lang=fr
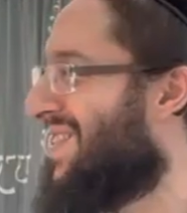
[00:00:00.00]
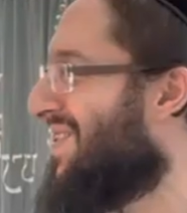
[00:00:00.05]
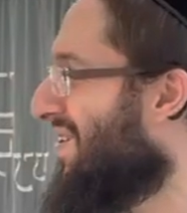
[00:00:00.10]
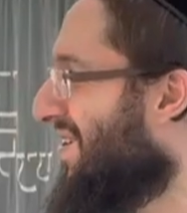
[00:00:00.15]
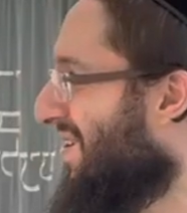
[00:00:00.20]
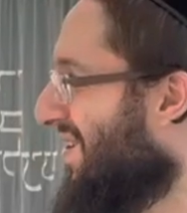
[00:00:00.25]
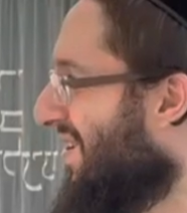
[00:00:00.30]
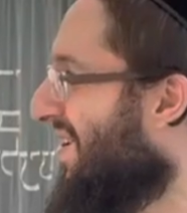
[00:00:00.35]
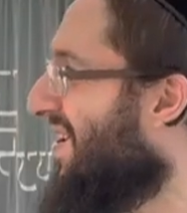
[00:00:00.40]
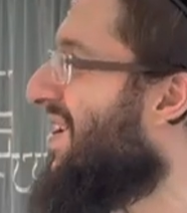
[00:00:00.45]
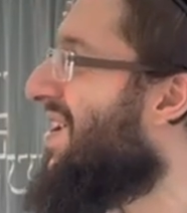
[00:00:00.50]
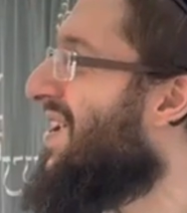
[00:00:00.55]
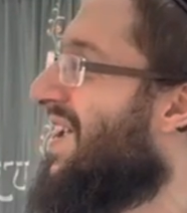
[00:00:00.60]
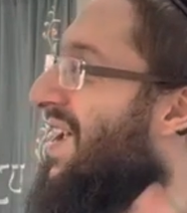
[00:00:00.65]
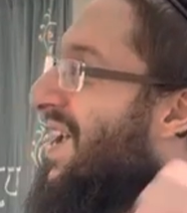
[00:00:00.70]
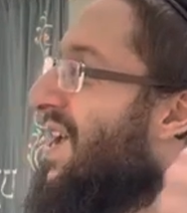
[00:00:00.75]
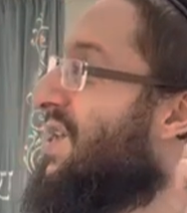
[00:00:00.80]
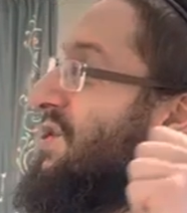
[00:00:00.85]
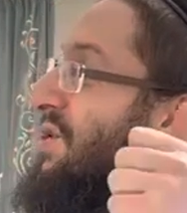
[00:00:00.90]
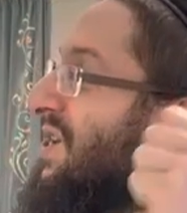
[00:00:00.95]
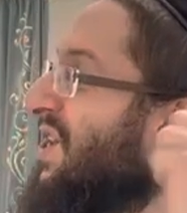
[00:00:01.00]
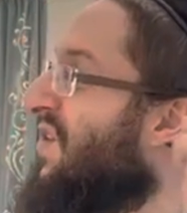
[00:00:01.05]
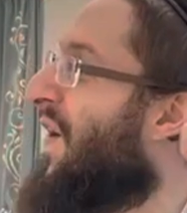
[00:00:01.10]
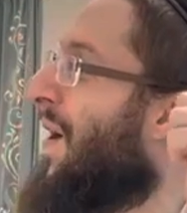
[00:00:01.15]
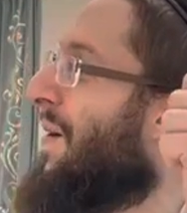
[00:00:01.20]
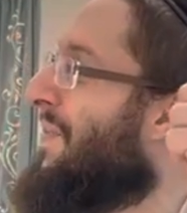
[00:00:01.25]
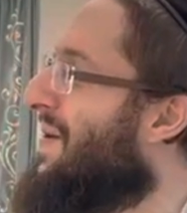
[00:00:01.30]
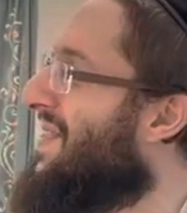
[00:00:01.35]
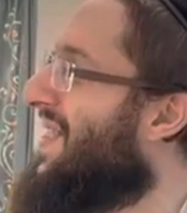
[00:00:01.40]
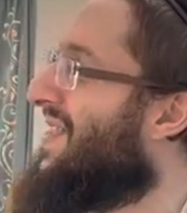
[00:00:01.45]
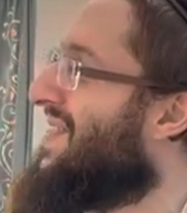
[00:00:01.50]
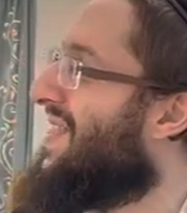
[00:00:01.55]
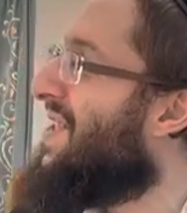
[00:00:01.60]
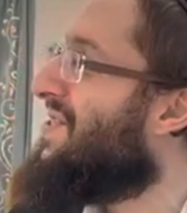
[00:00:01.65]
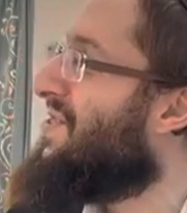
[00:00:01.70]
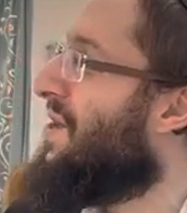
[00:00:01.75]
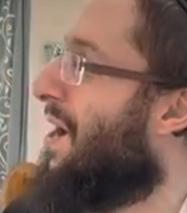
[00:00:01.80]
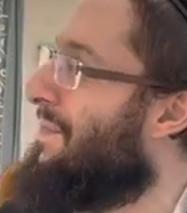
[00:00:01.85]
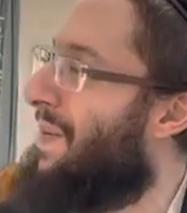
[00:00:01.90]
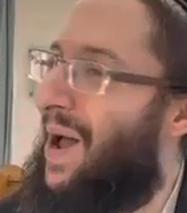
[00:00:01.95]
Euh, celui qui frappait Datan
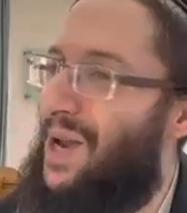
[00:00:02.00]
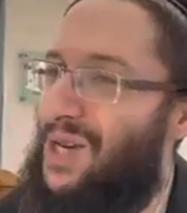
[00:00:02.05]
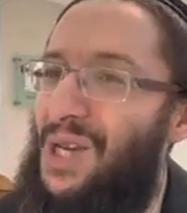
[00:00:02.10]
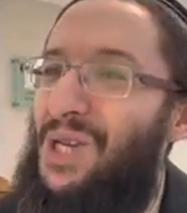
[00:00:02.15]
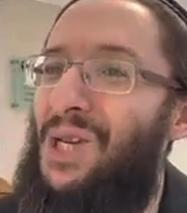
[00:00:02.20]
dans la paracha